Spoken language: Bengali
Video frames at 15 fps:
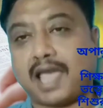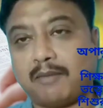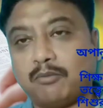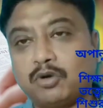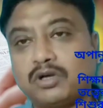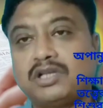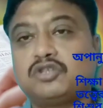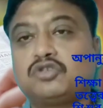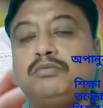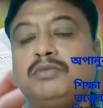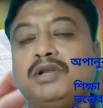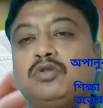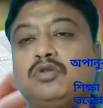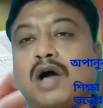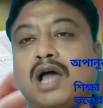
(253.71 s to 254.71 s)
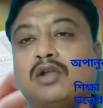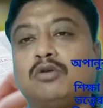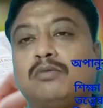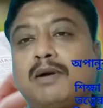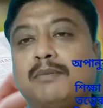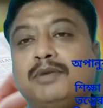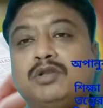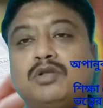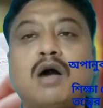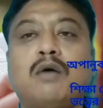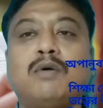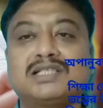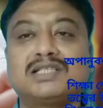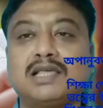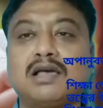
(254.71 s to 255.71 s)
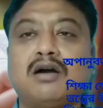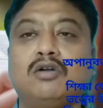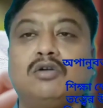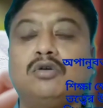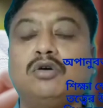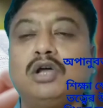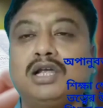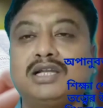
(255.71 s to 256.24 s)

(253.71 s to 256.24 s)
এমন কিছু মৃদু আলো বা মৃদু আওয়াজ দেওয়া হলো